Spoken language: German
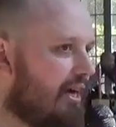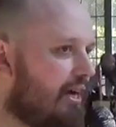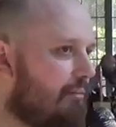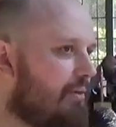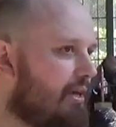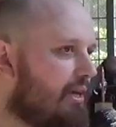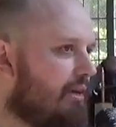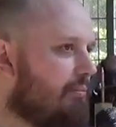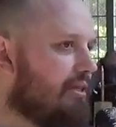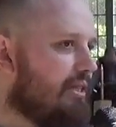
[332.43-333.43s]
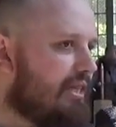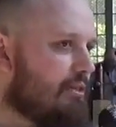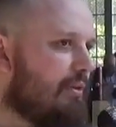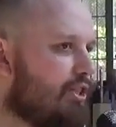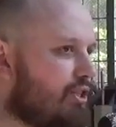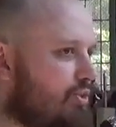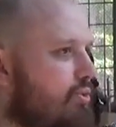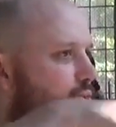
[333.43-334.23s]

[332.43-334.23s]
ähm, man sieht das meistens nur